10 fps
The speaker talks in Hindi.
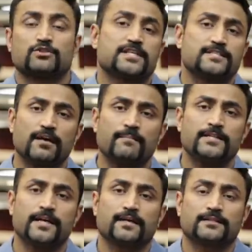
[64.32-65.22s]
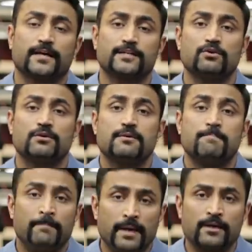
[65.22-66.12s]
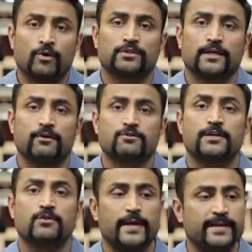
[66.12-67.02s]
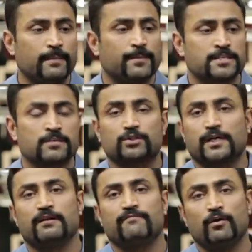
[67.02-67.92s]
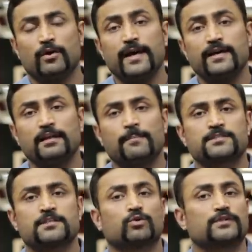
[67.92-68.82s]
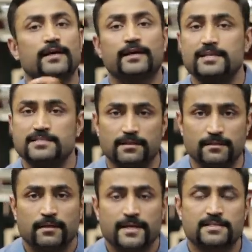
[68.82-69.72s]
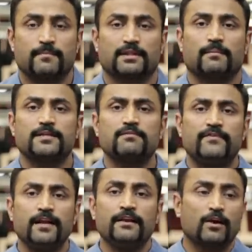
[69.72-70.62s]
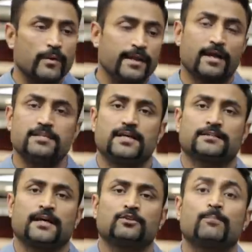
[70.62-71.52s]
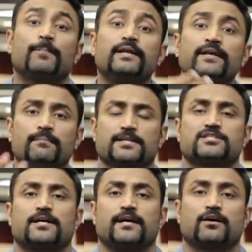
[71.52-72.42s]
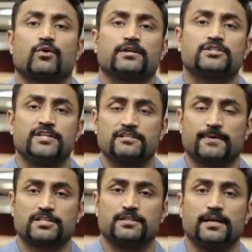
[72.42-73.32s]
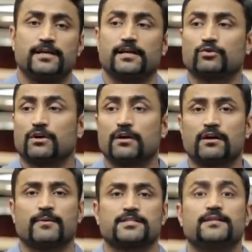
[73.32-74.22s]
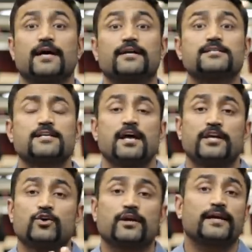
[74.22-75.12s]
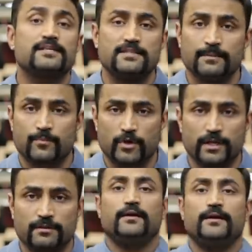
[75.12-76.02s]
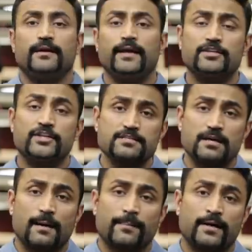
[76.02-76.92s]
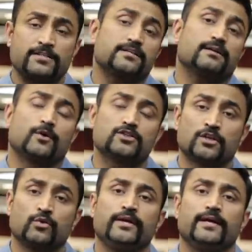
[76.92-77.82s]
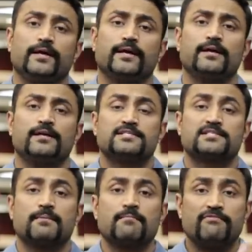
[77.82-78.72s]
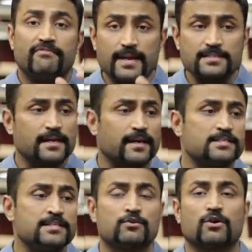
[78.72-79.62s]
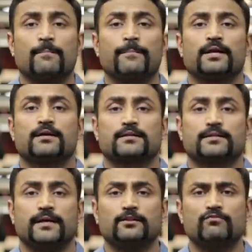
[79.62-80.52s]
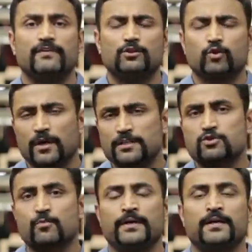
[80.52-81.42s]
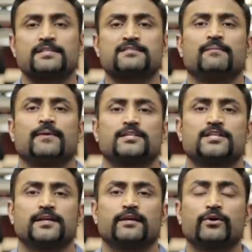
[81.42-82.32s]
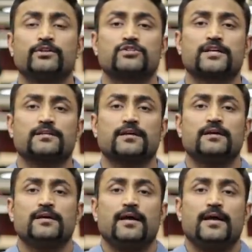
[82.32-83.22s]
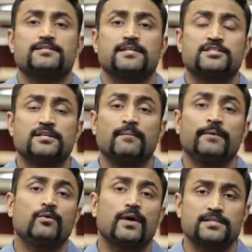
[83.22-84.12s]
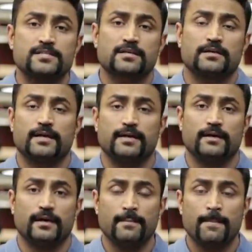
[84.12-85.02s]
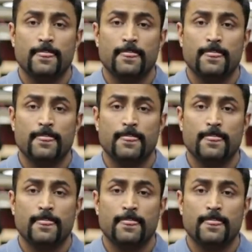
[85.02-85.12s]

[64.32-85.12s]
तो जैसे कि हमने देखा था कि जो मिल्क होता है उसमें 20 परसेंट होता है वे और 80 परसेंट होता है केसीन इसका मतलब है जब वे लिक्विड निकल जाता है तो जो पनीर बचता है या कॉटेज चीज बचती है या जो कर्ड बचता है दैट इज योर केसीन प्रोटीन एक चीज आपके लिए जानना बहुत जरूरी है कि जब हम वे से केसिन को कंपेयर करते हैं तो वे थोड़ा सा सुपीरियर इसलिए माना जाता है क्योंकि जो उसके अंदर एसेंशियल अमीनो एसिड्स कंटेंट है